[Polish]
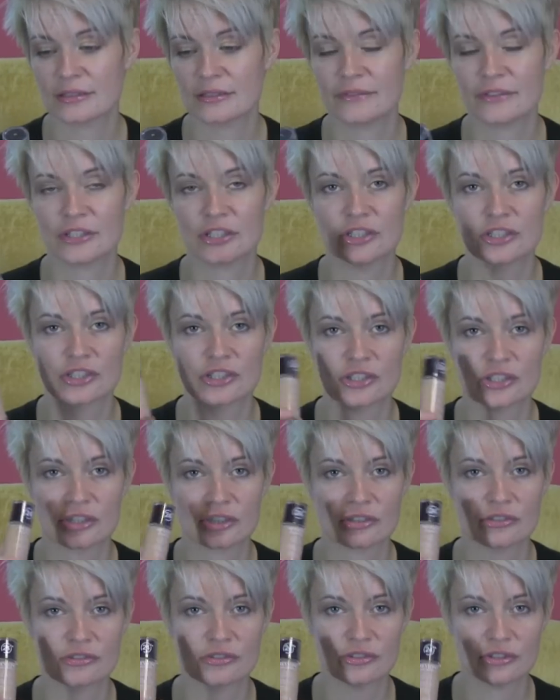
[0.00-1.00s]

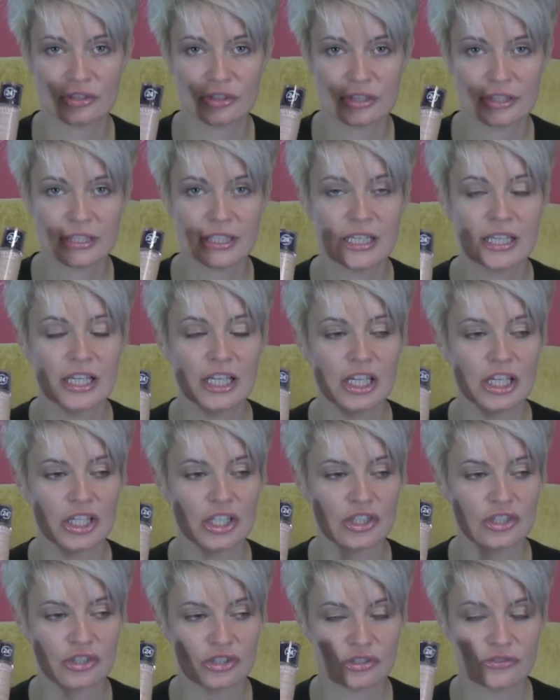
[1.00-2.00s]
24 e, godziny
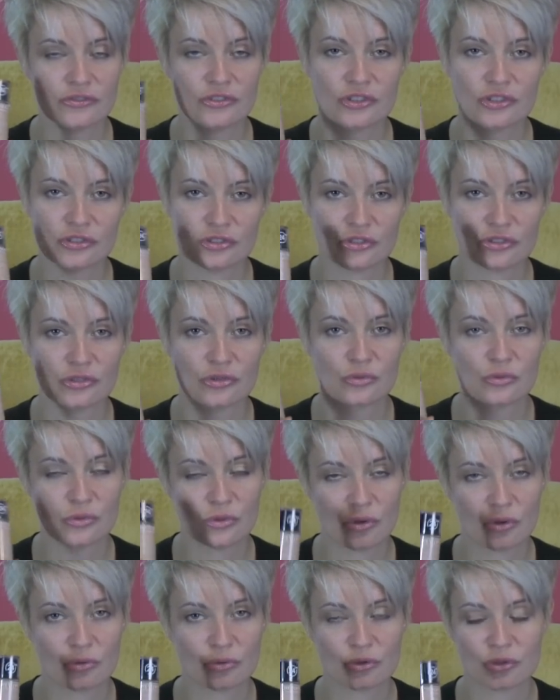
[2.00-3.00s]
i rzeczywiście on się
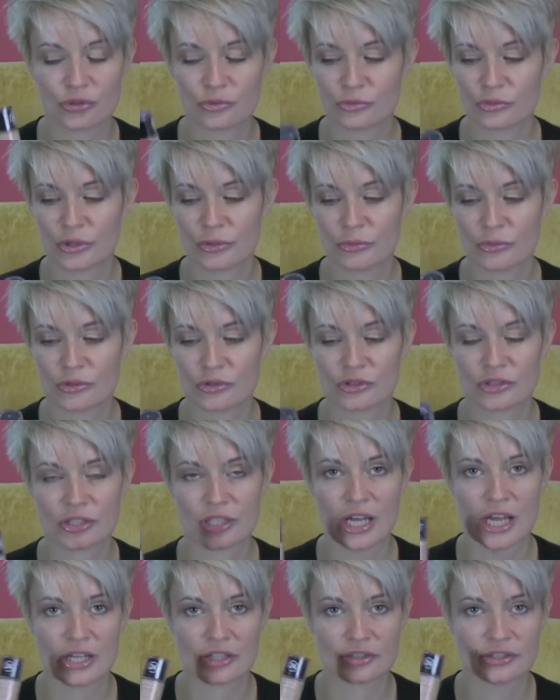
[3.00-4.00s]
długo utrzymuje, może
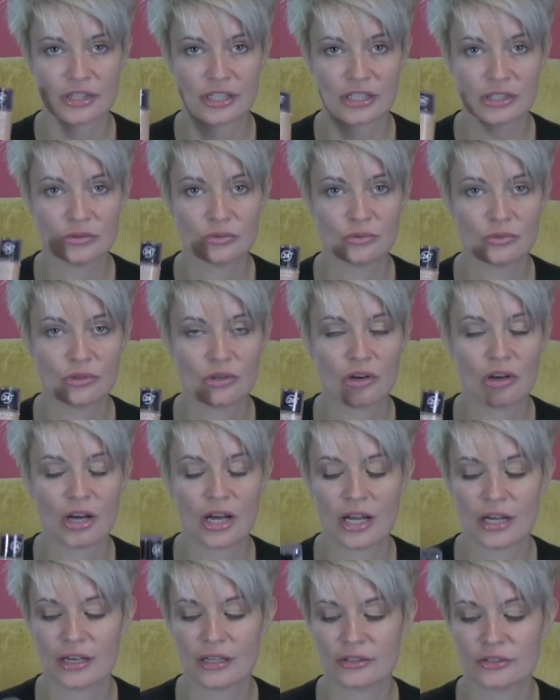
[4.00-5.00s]
nie aż tak długo,
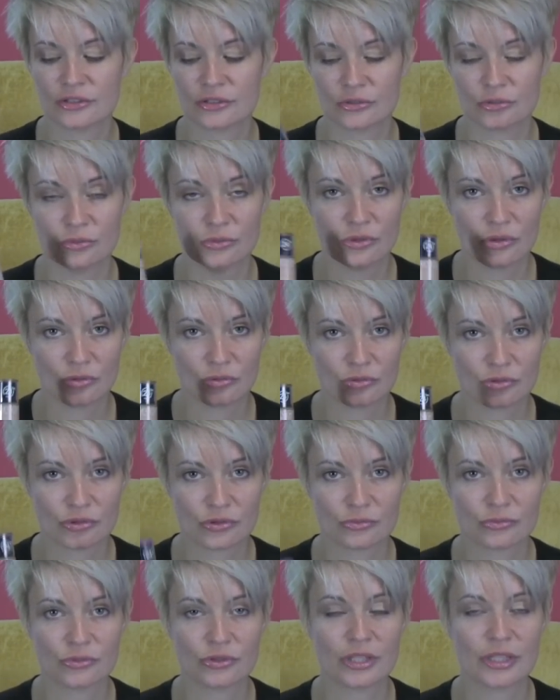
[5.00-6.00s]
ale się długo
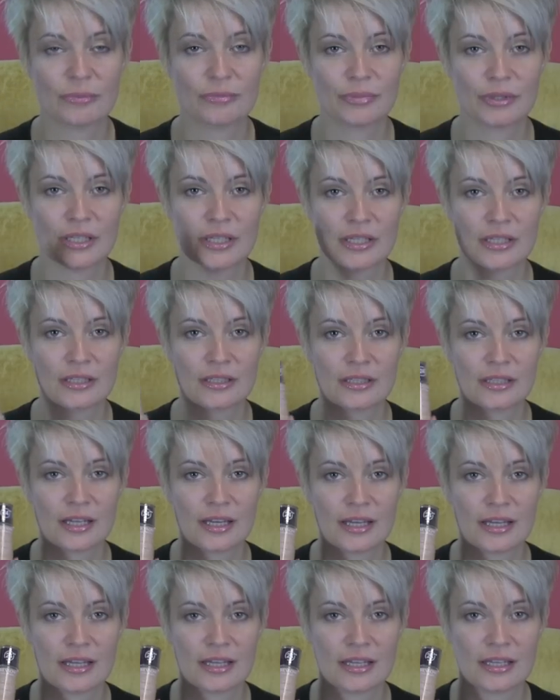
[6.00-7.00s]
utrzymuje,
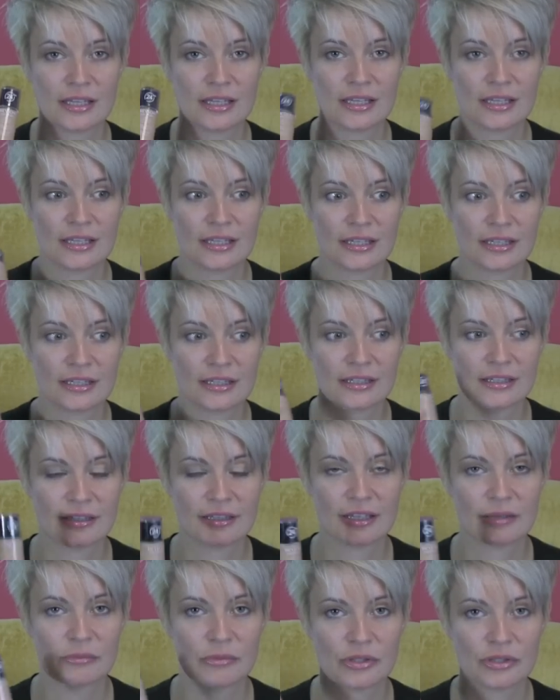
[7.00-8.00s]
pięknie
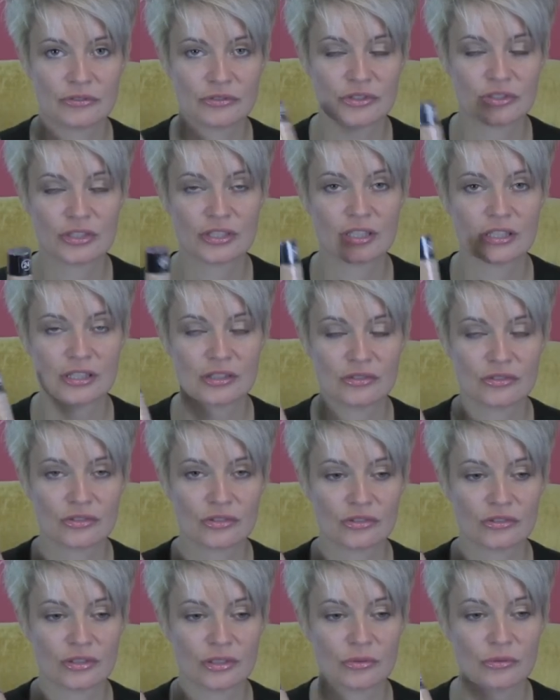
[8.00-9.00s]
kryje moje wszystkie
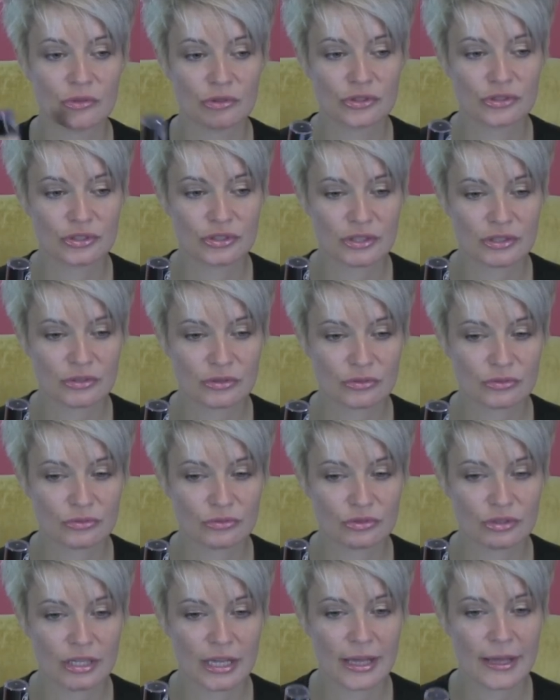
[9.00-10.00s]
niedoskonałości na
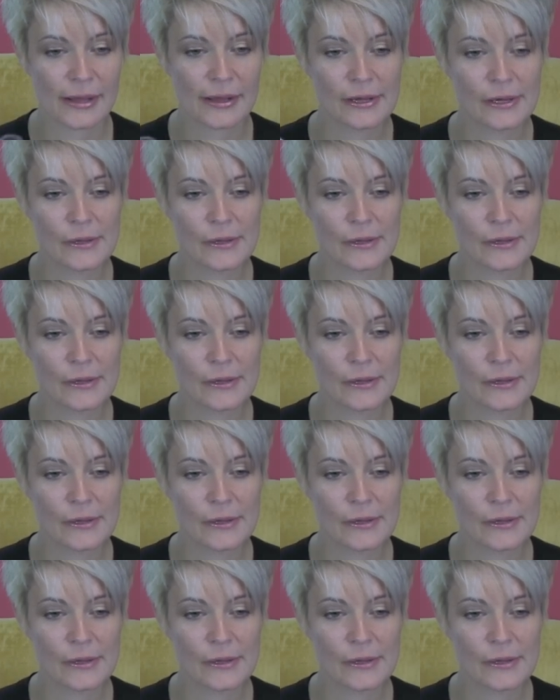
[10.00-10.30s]
skórze,